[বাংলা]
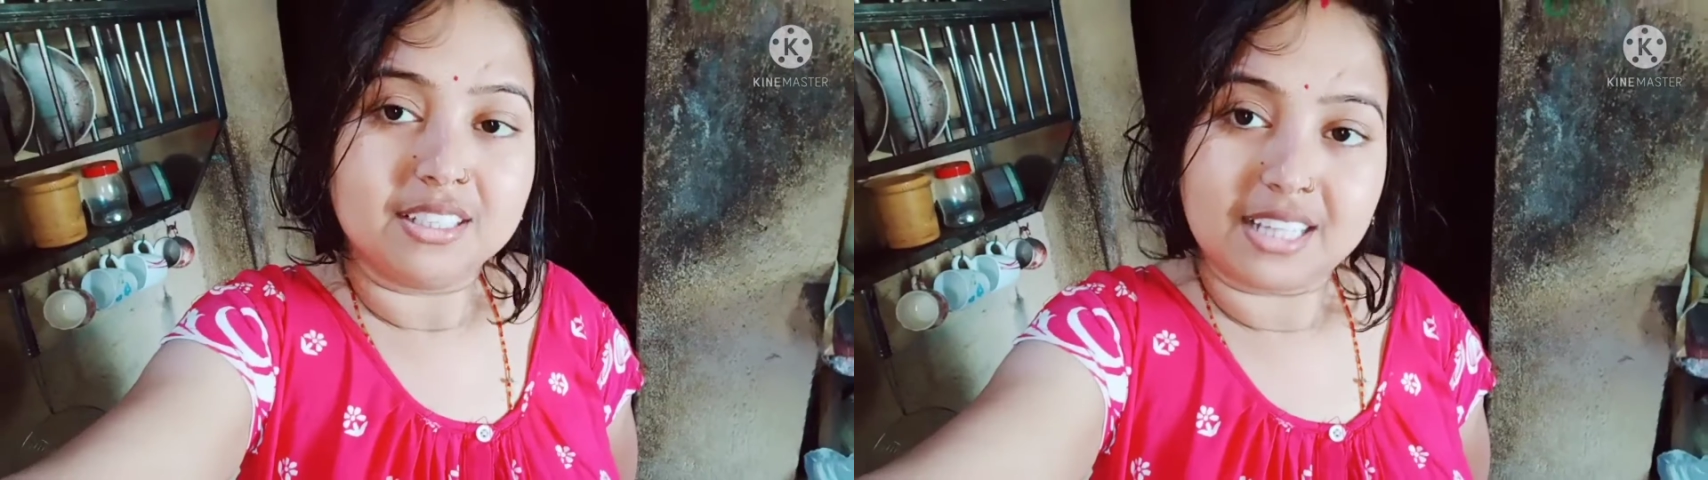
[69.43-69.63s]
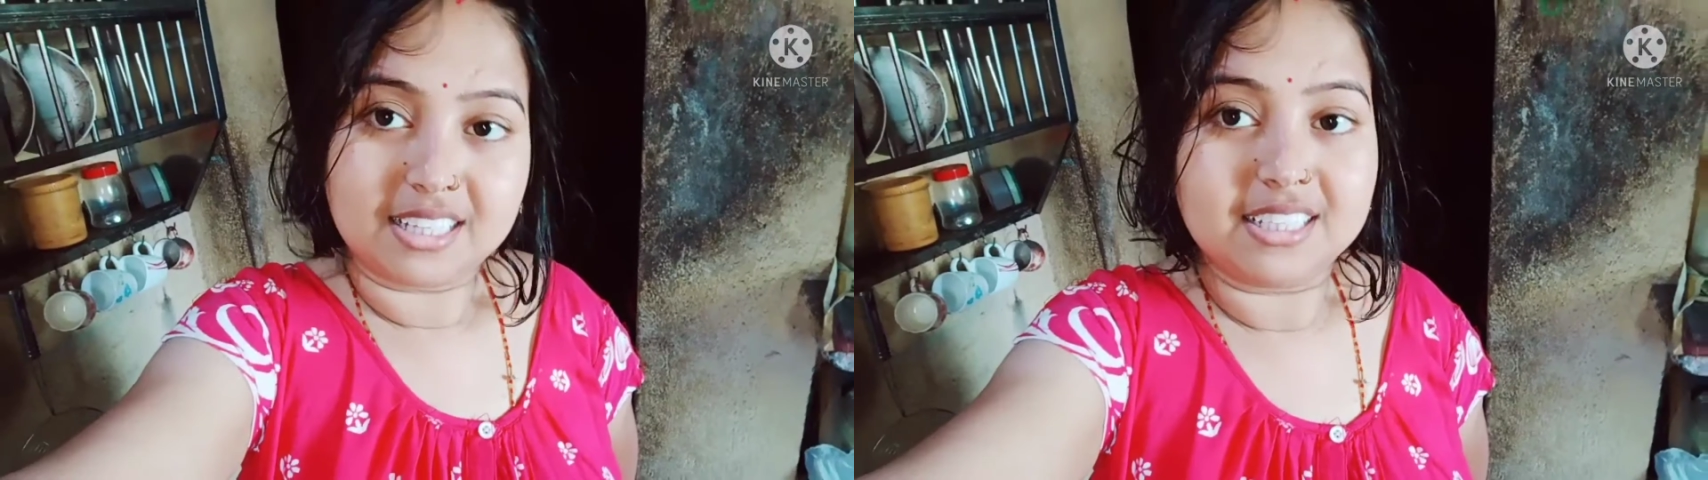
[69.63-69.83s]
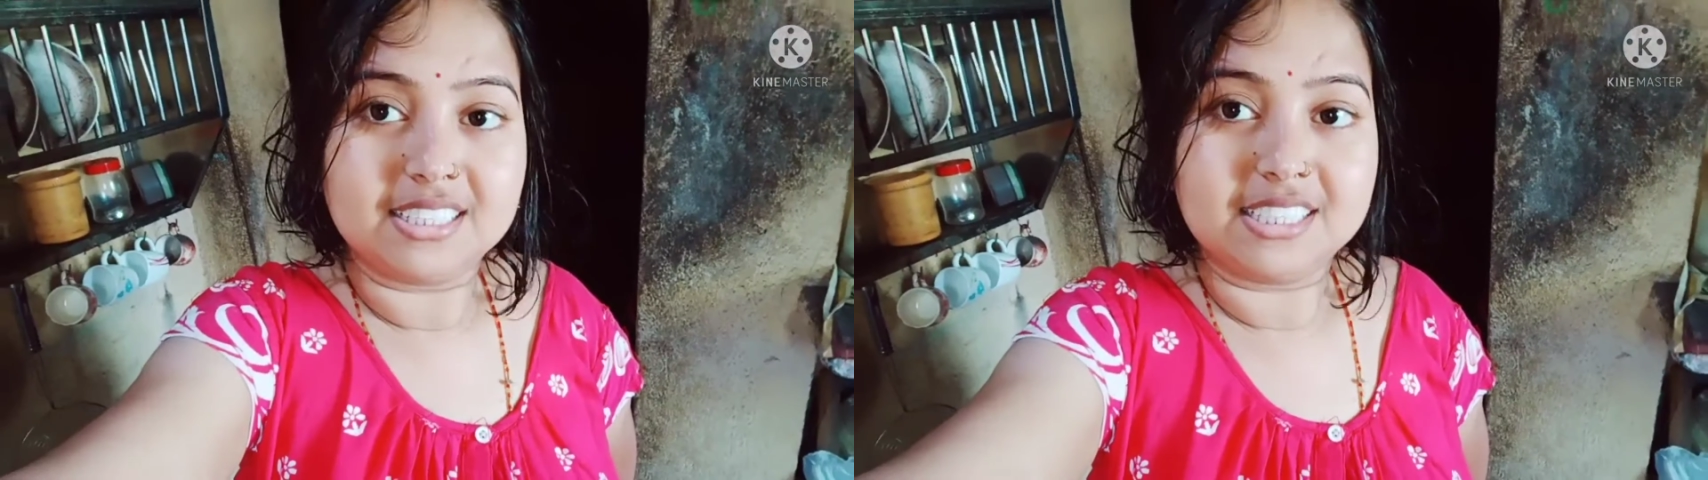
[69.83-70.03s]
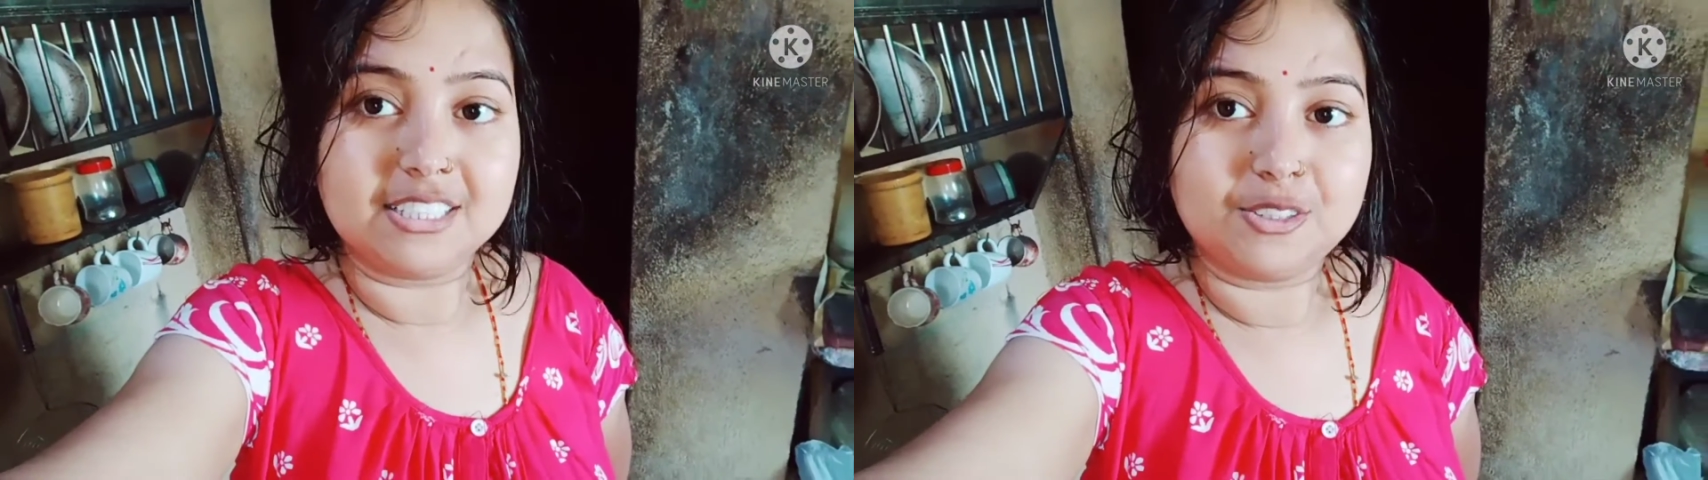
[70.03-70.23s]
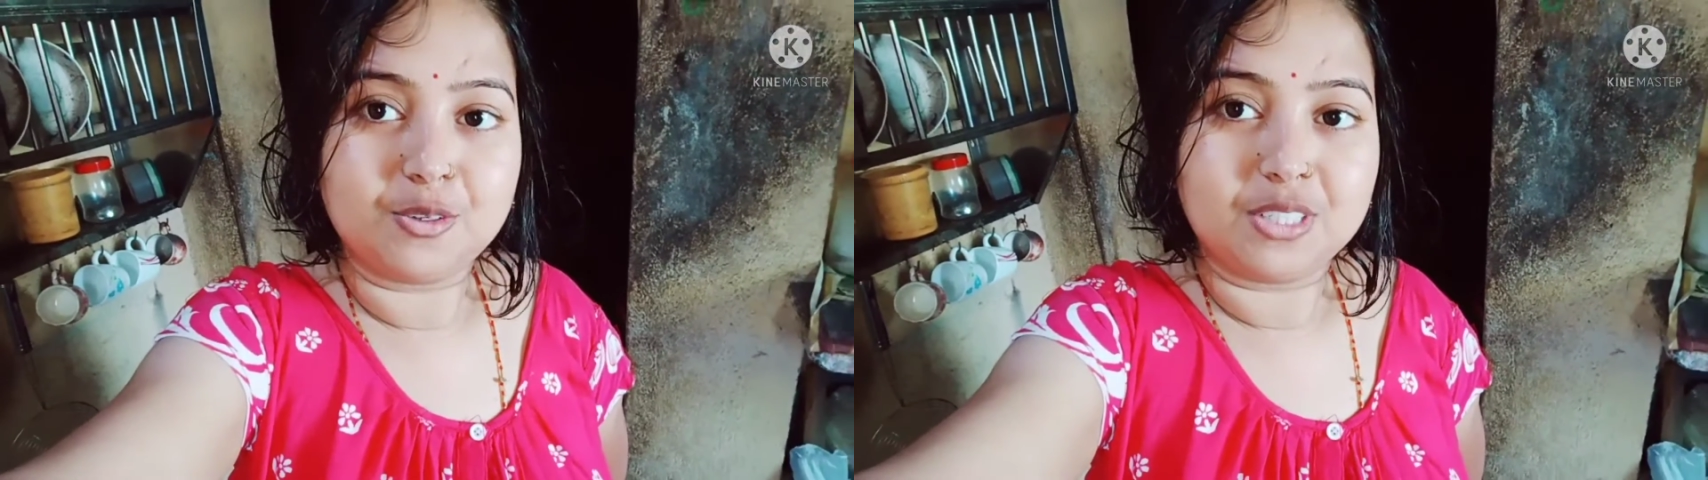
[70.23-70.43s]
তাদেরকে জিজ্ঞাস
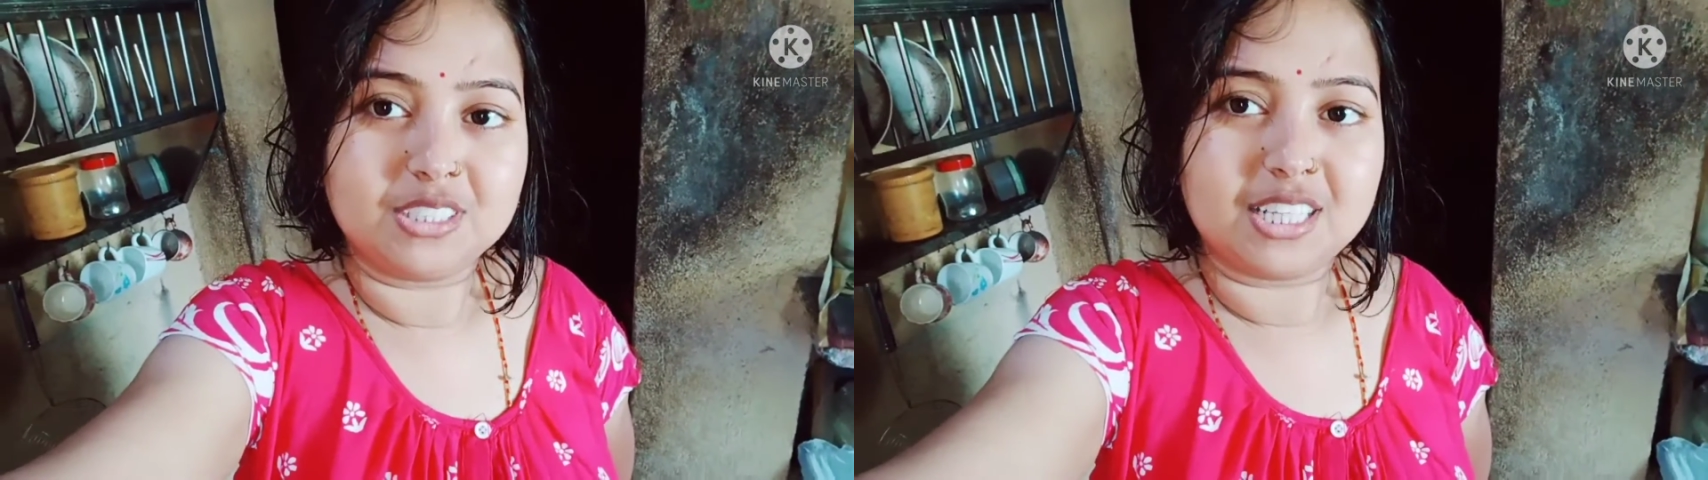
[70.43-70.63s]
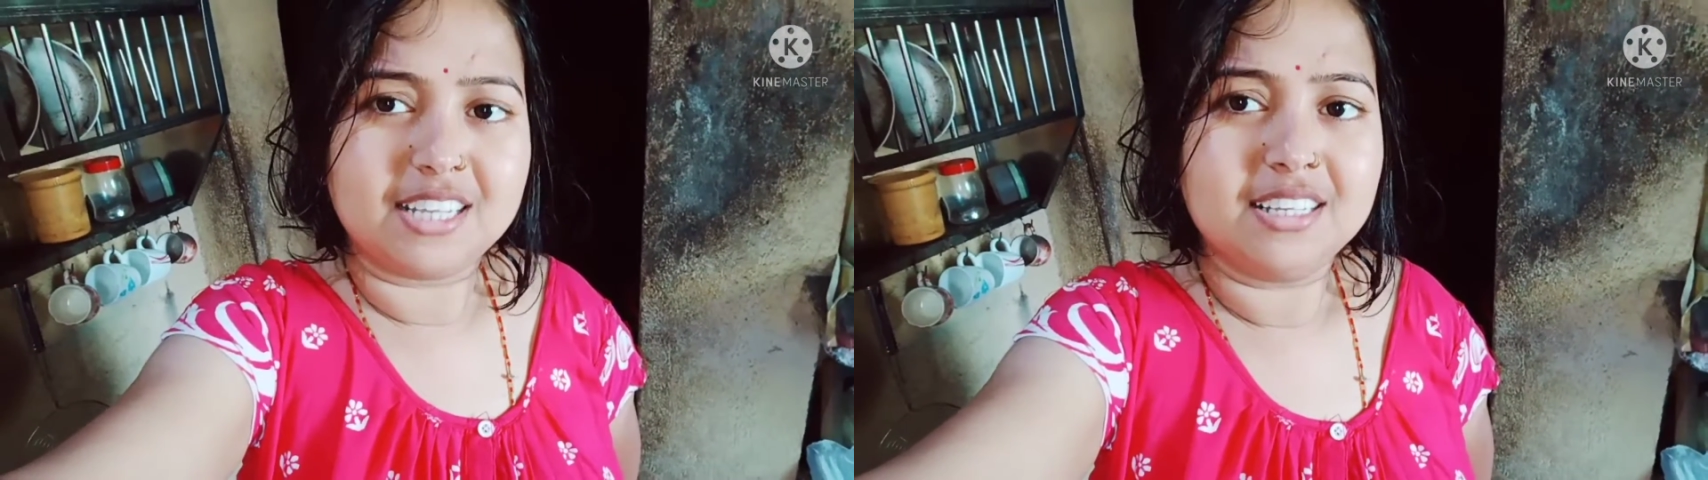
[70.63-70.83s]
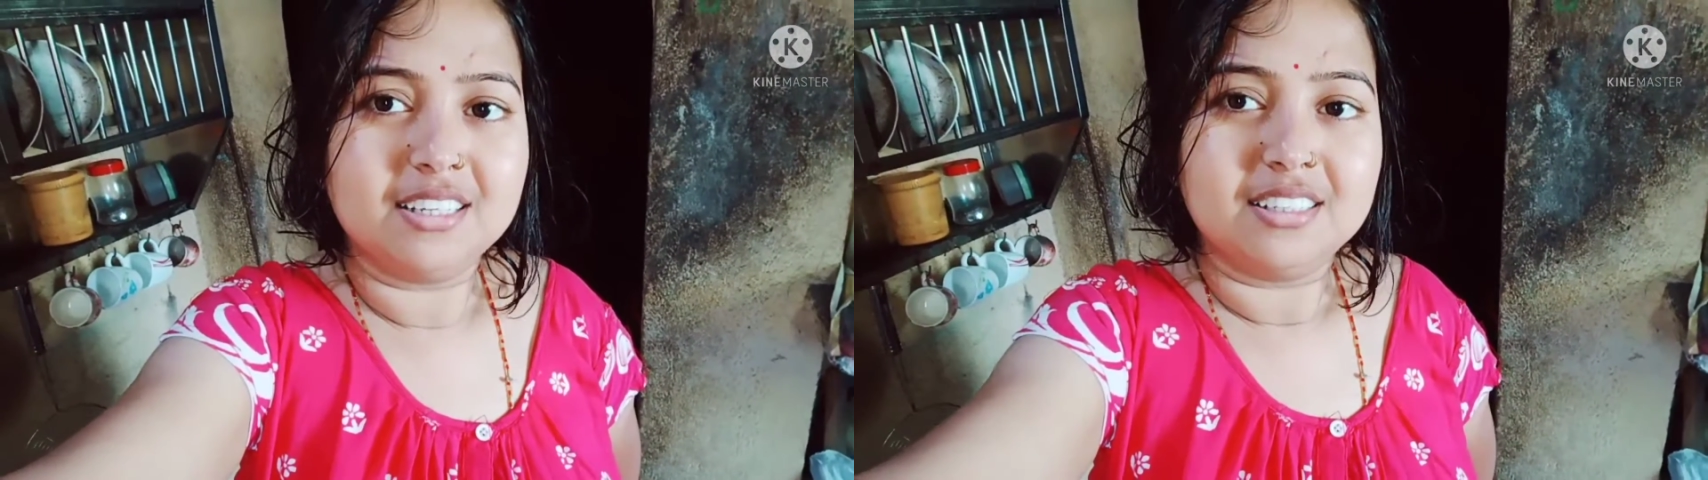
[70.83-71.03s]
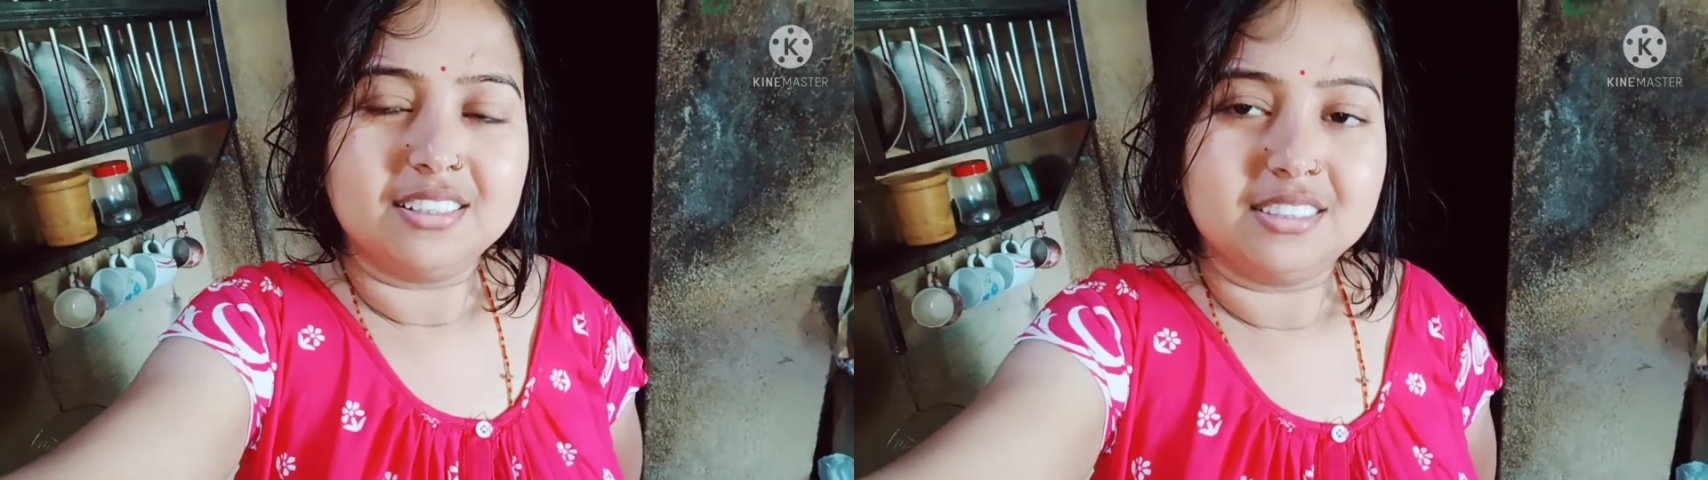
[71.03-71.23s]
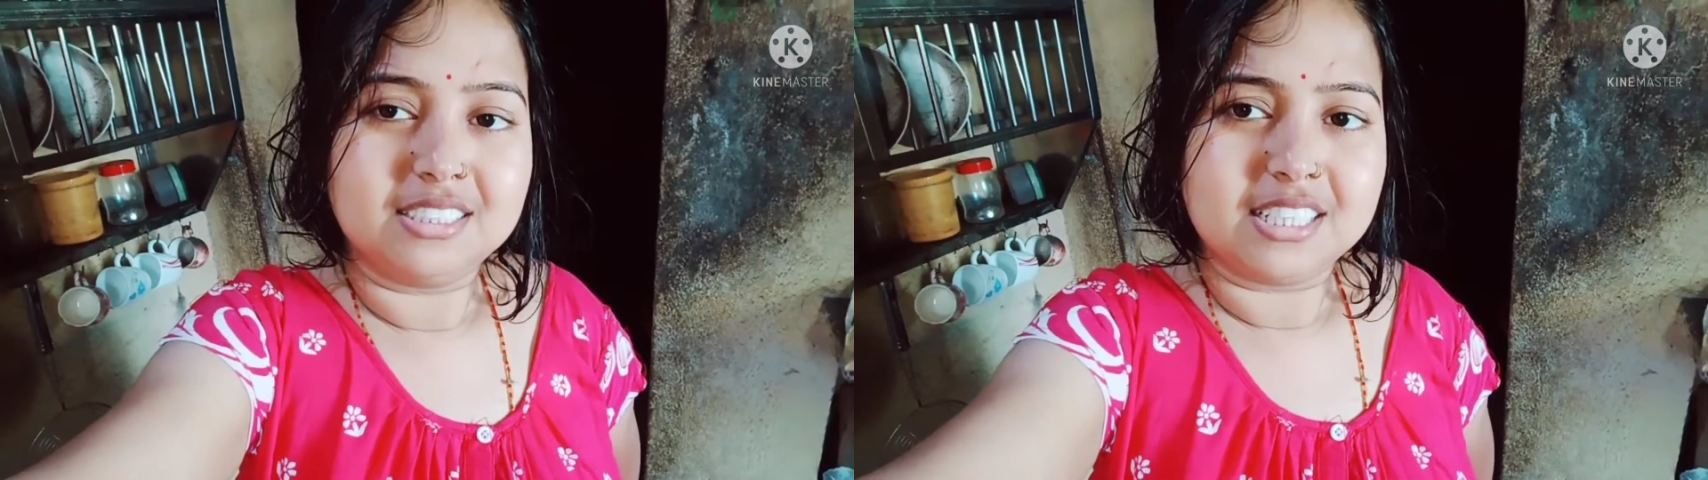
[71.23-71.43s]
করতে চাই
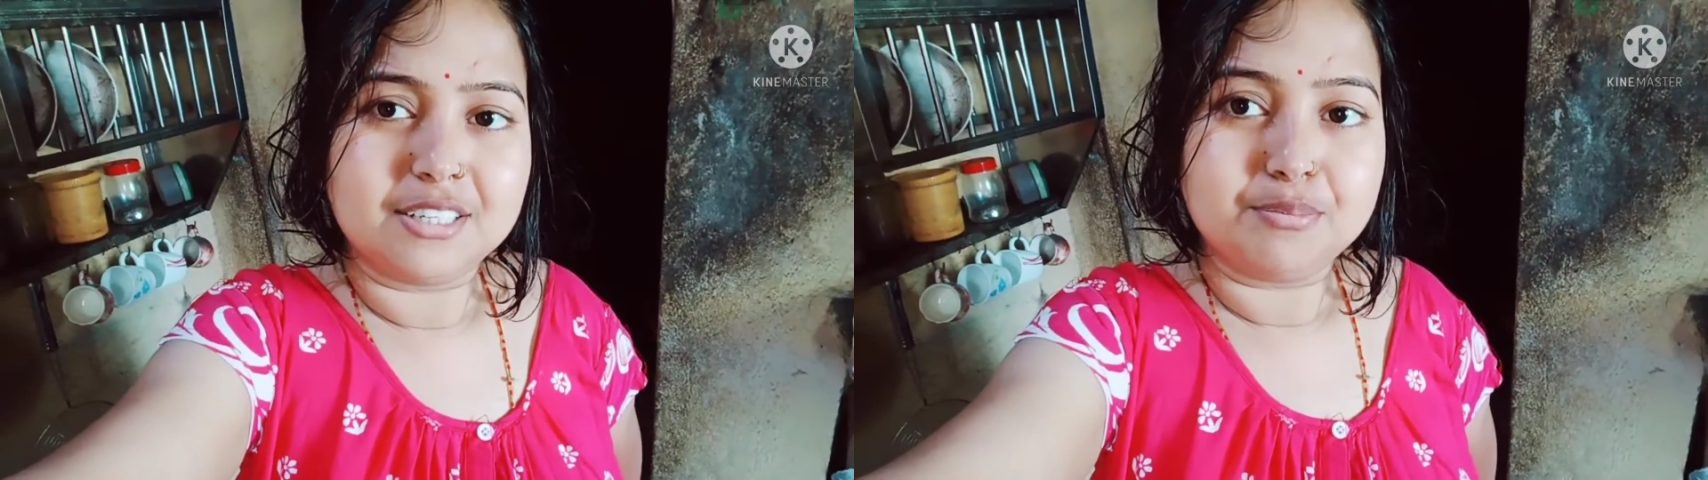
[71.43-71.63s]
যে